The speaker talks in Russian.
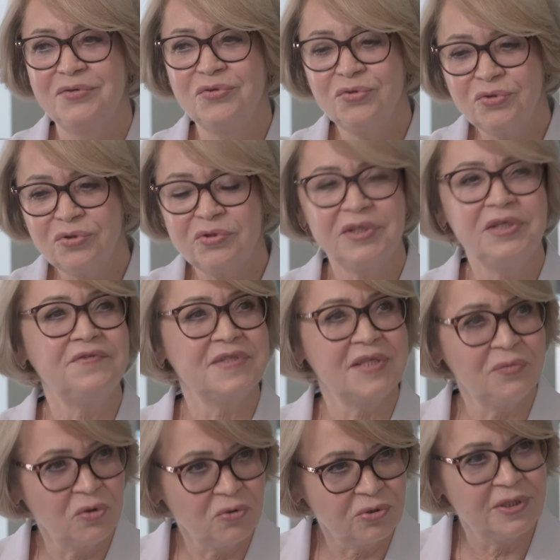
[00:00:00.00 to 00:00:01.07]
Но не все
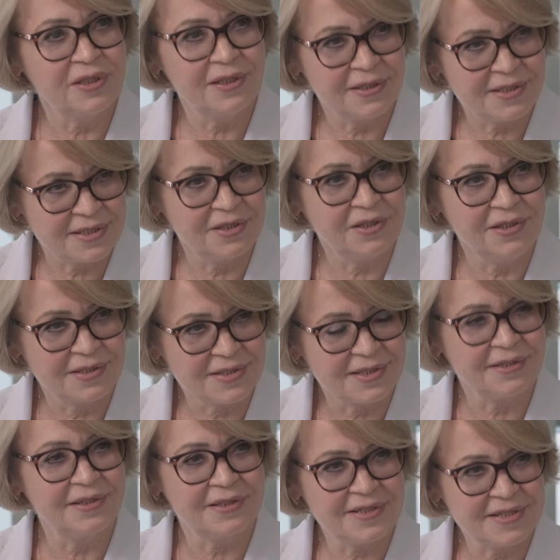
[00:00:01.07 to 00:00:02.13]
могут это оценить,
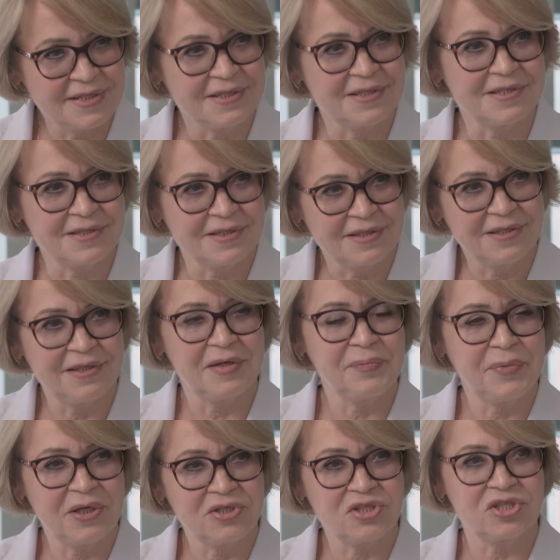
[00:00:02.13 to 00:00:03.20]
согласитесь. Абсолютно. Это
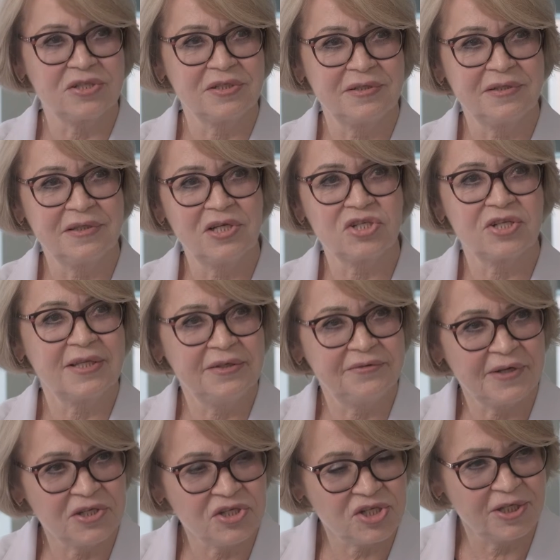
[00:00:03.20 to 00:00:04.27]
опять же, даже для
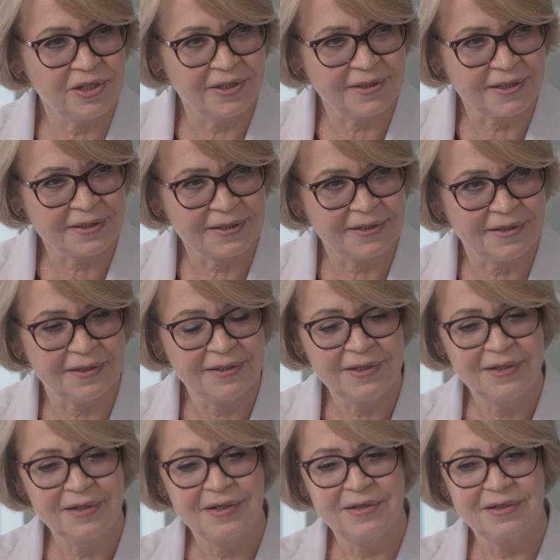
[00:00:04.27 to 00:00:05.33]
врачей иногда
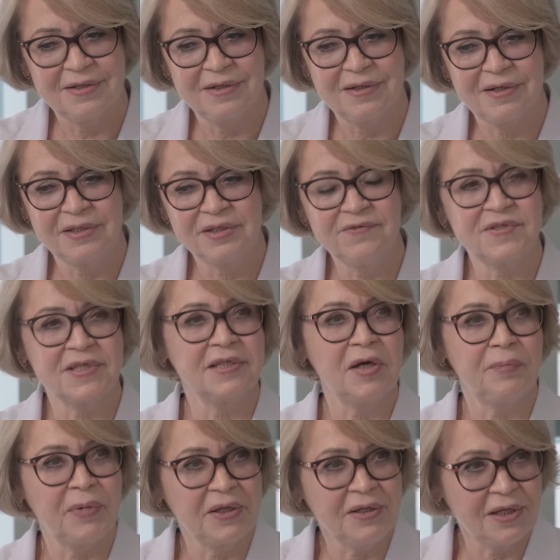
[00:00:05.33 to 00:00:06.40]
а, не всегда
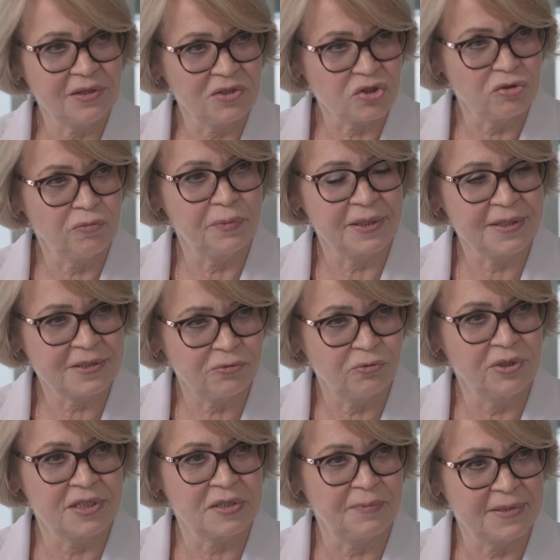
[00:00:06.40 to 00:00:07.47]
понятно, что
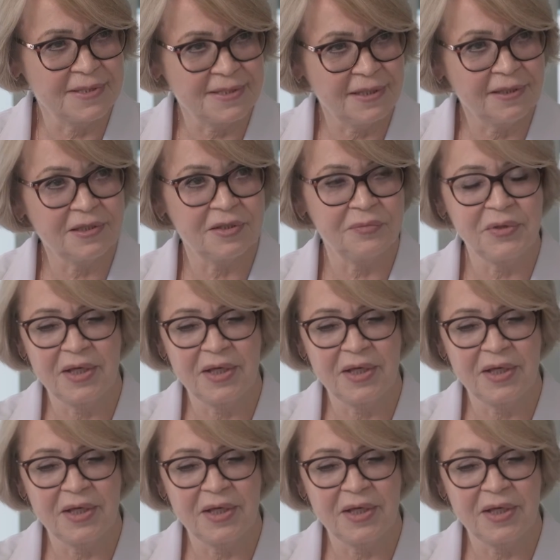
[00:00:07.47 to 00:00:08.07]
происходит с пациентом.